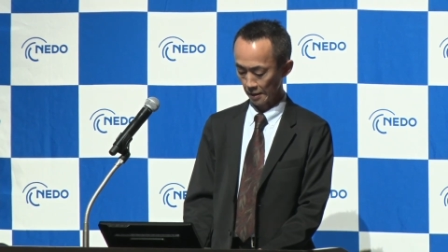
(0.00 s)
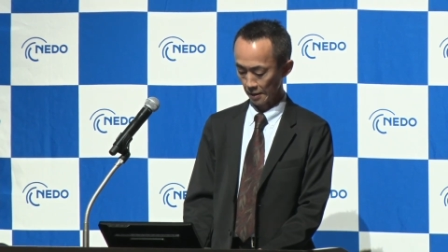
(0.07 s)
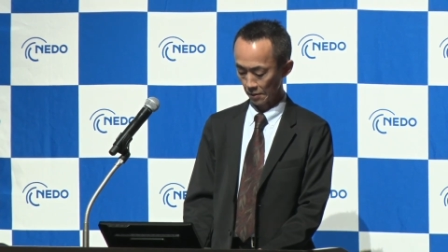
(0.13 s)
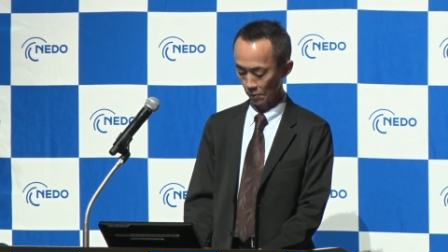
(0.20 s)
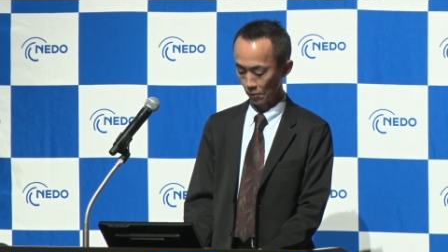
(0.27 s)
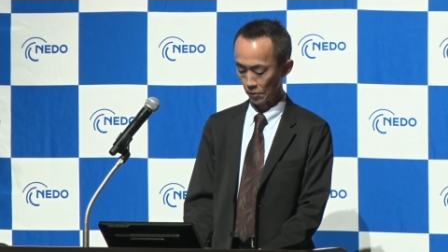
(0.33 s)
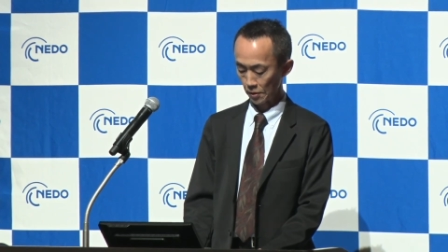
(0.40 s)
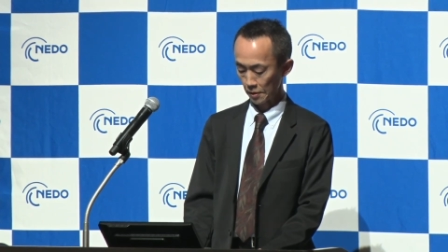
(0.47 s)

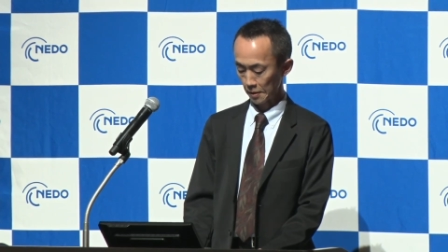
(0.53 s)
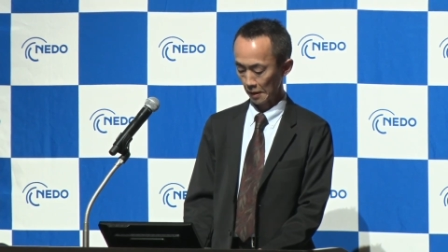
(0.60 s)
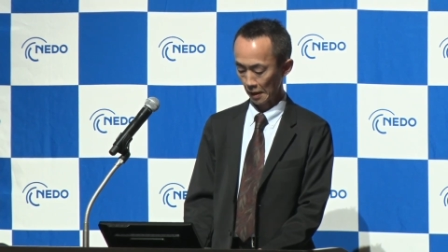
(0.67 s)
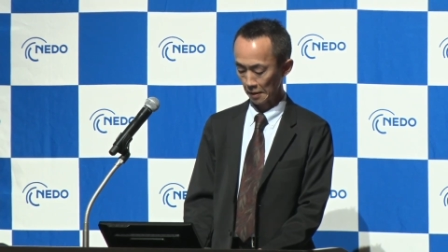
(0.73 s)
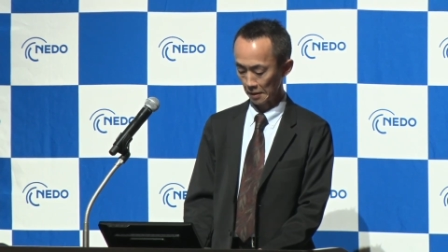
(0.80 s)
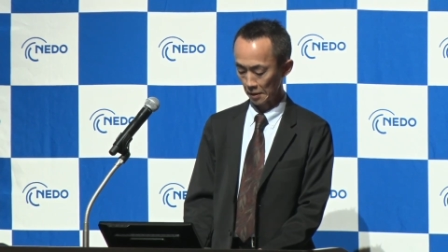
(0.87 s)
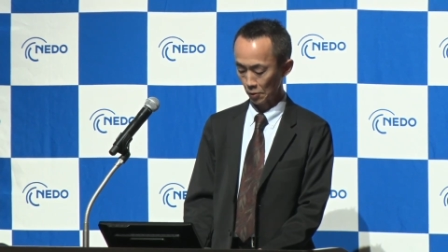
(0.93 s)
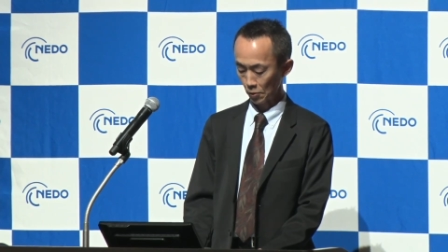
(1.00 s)
の実
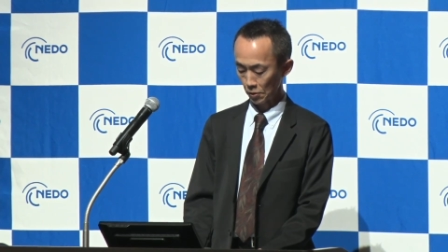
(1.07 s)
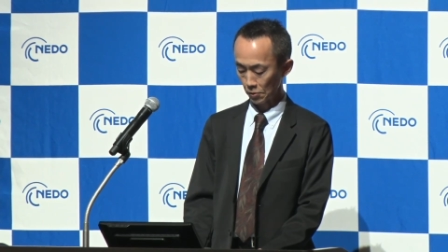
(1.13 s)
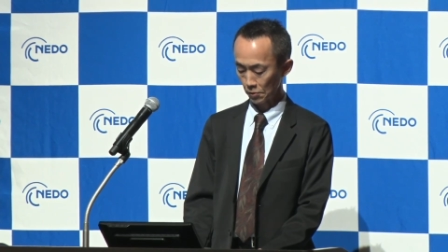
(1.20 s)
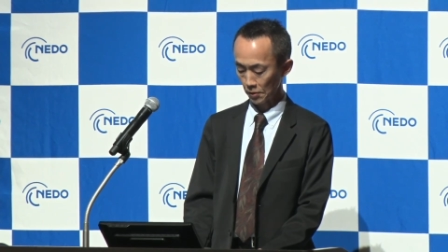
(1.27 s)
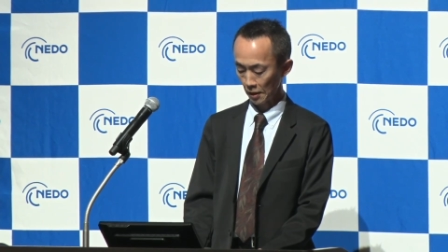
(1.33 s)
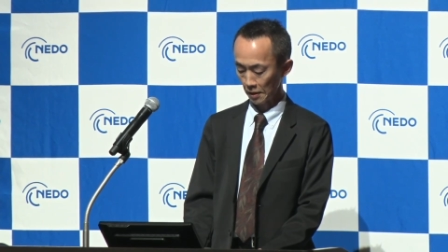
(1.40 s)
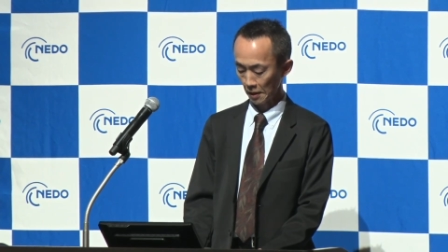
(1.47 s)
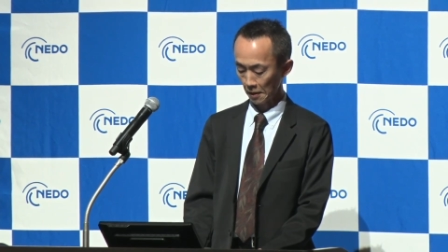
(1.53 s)
現に取り組ん
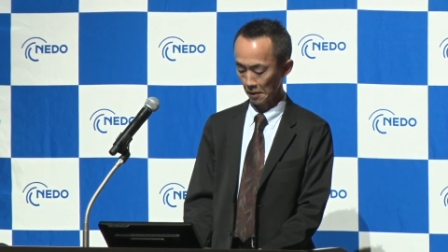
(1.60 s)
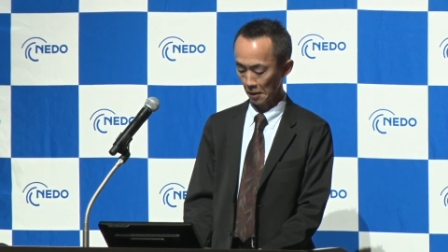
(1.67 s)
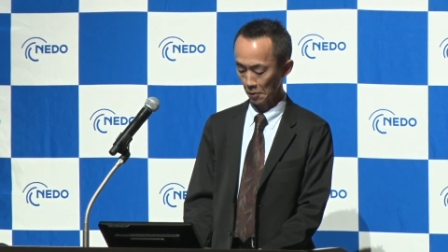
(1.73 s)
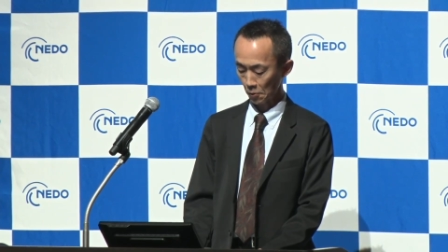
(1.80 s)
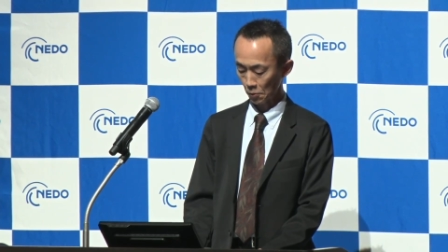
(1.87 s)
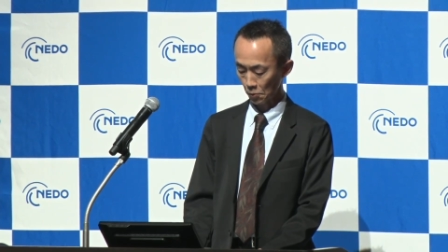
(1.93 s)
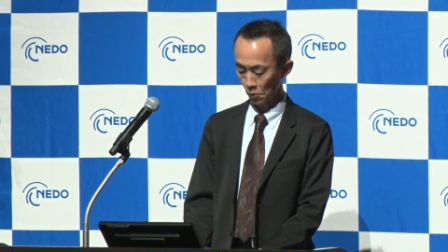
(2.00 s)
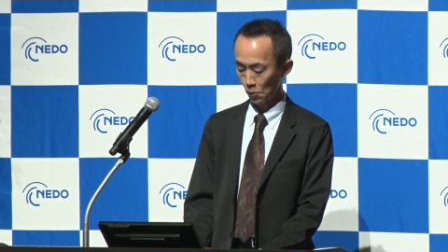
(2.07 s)
でいただける
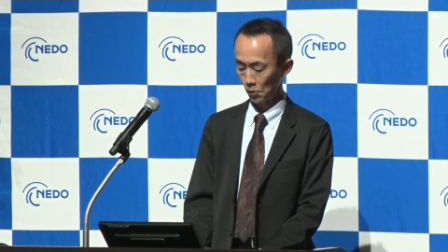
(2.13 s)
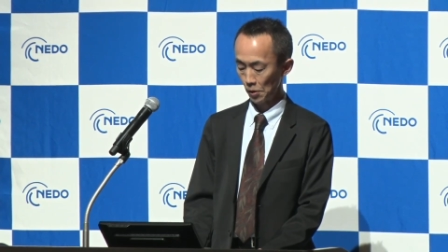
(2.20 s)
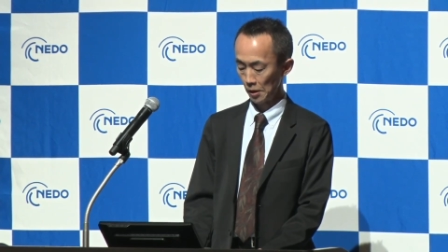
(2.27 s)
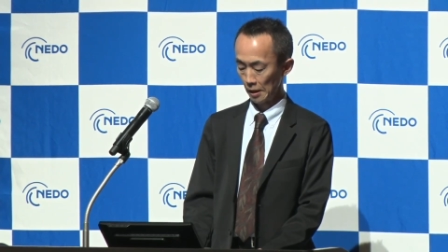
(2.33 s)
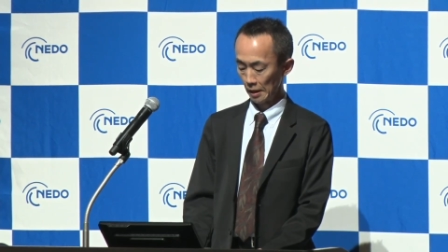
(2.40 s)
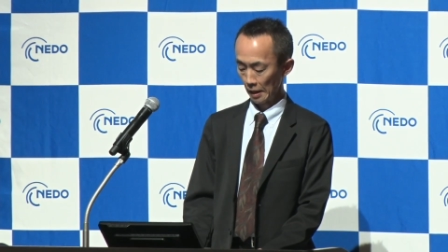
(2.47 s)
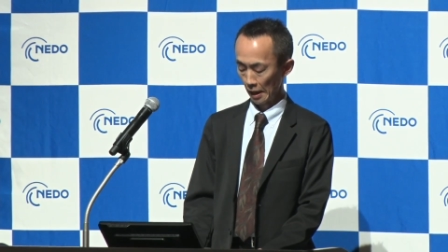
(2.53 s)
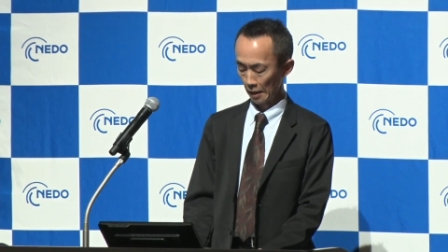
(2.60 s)
ことを
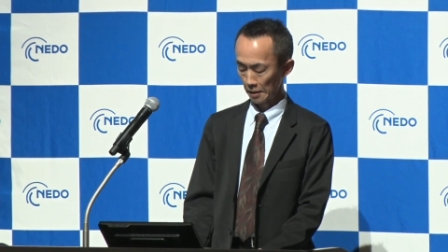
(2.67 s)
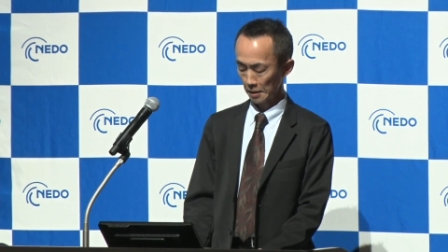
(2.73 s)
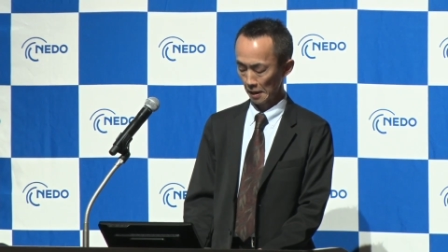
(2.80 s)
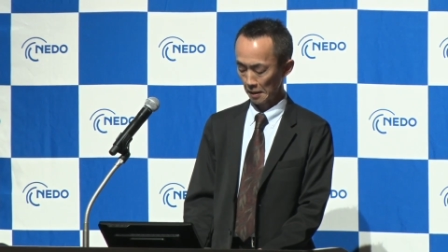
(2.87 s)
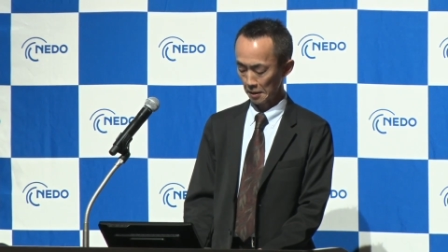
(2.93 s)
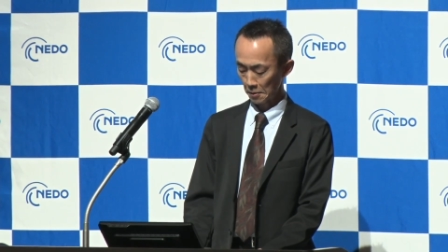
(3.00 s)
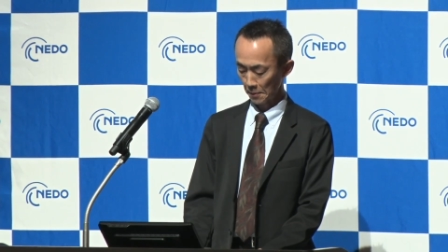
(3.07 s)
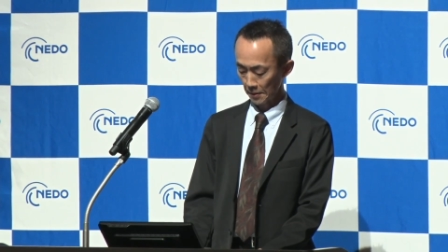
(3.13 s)
期
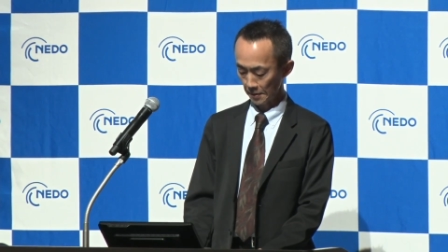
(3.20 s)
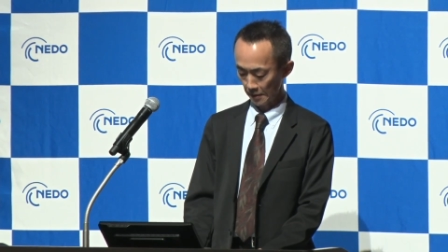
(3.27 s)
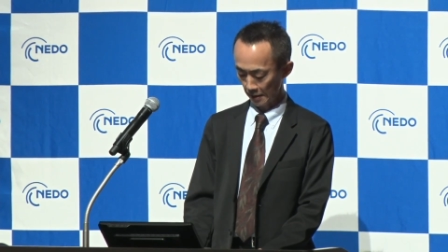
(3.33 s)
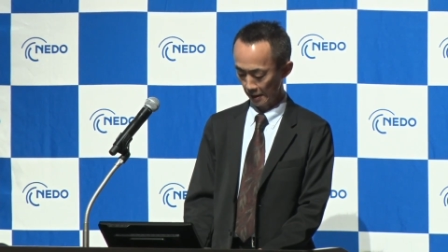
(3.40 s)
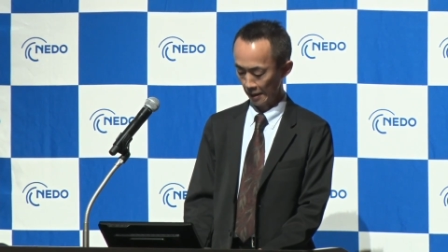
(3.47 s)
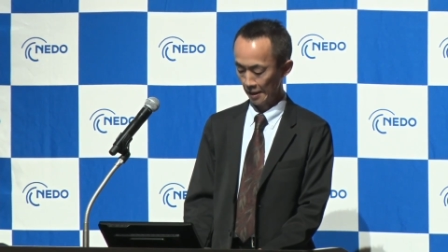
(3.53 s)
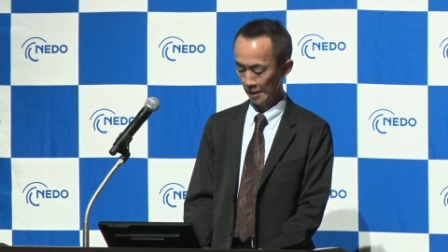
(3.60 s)
待してますし、